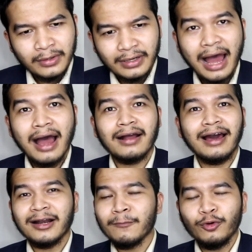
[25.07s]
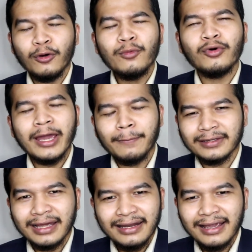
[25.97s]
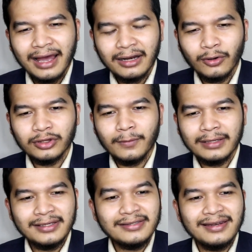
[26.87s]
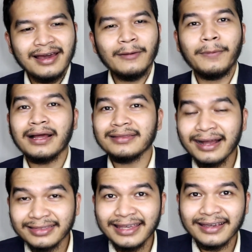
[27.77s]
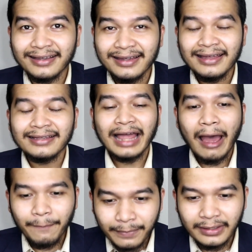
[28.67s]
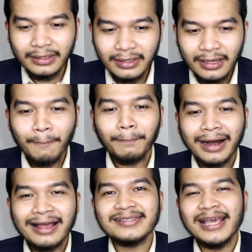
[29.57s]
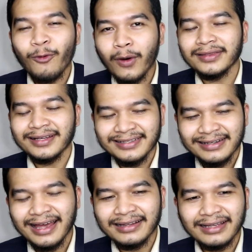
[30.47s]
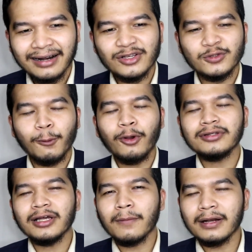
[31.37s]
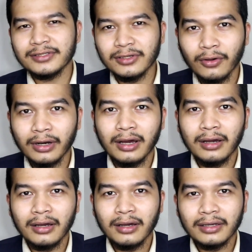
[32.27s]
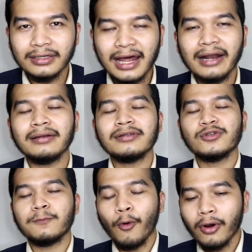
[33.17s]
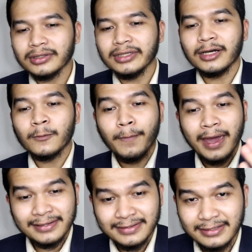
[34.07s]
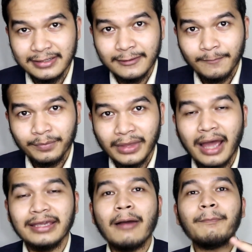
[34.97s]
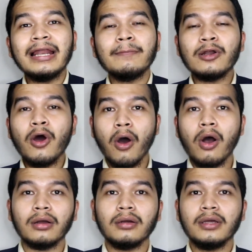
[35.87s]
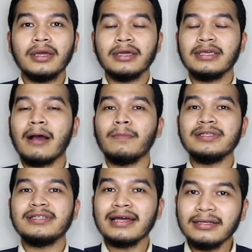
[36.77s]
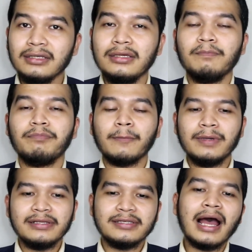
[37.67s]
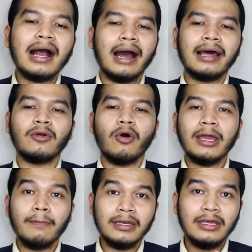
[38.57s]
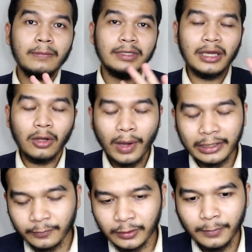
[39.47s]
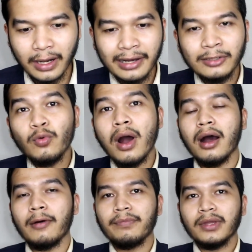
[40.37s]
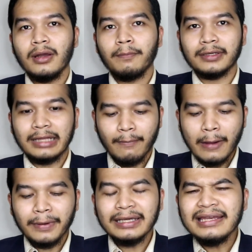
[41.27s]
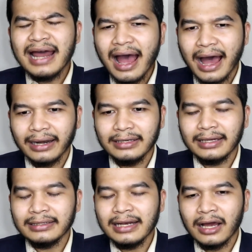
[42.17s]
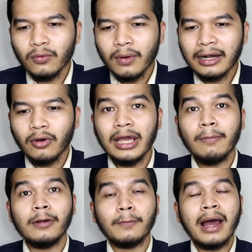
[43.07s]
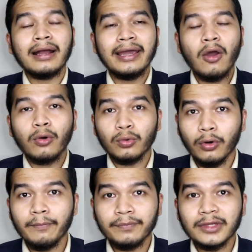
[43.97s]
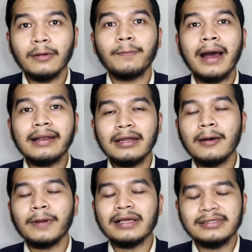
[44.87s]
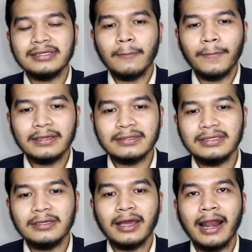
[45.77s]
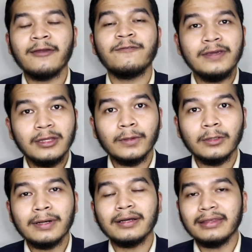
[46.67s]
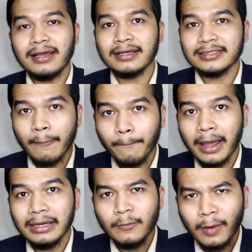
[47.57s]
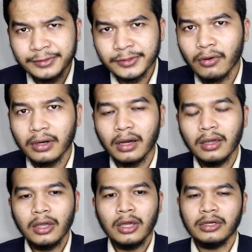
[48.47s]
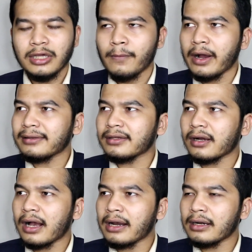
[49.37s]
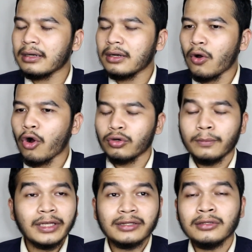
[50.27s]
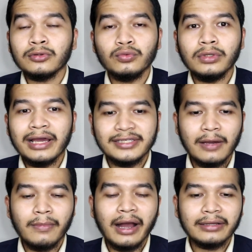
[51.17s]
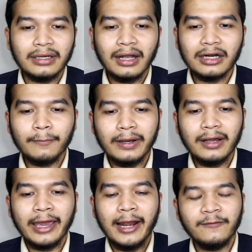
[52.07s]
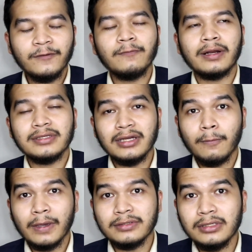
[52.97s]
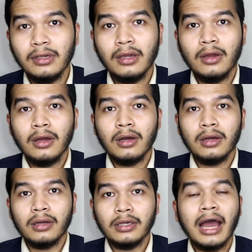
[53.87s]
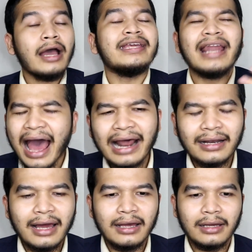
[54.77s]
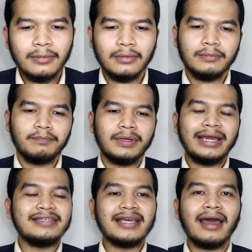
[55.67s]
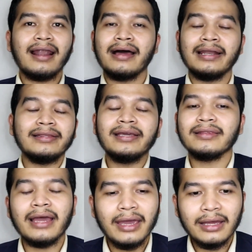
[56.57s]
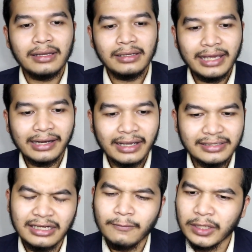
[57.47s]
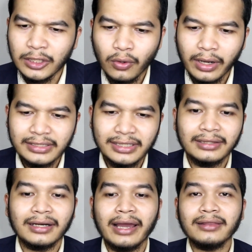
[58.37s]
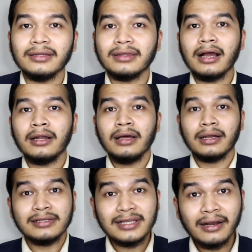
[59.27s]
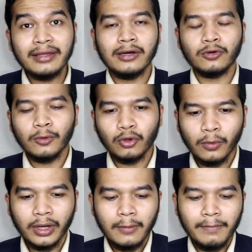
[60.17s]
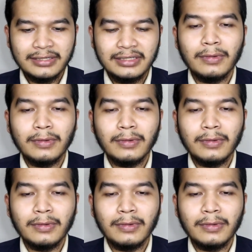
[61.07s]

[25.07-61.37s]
Nah, karena belum mulai pertandingan, otomatis tidak ada perang taktik. Tapi perang War terjadi antara supporter Barcelona dan supporter PSG. Nah, yang paling menohok yang menjadi perbincangan oleh media-media luar teman-teman ada dua. Pertama, penghinaan yang dilakukan oleh berbagai oknum kepada Presiden PSG, Cruyff, teman-teman, ketika sampai di Barcelona. Dia mengatakan, oknum tertentu guys yang mengatakan kepada Cruyff, Presiden PSG, ya hinaan lah pengejekan lah nanti kita uh, lihat guys ya di video guys ya terkait tentang rencana yang rumor-rumornya Messi